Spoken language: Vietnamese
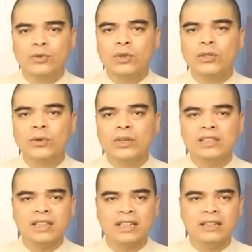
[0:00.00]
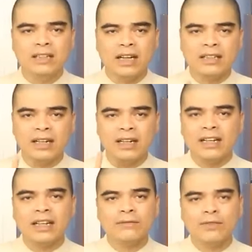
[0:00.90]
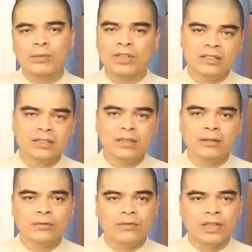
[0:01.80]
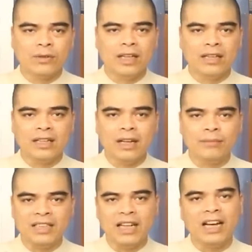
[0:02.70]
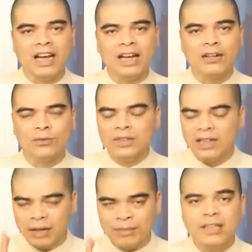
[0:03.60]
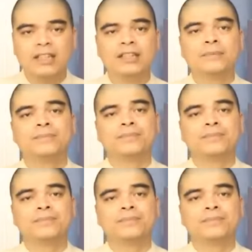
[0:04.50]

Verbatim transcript: Tuyệt đối tránh ánh nắng gay gắt vào buổi trưa vì có thể sẽ làm cháy lá cũng như là làm chết cây.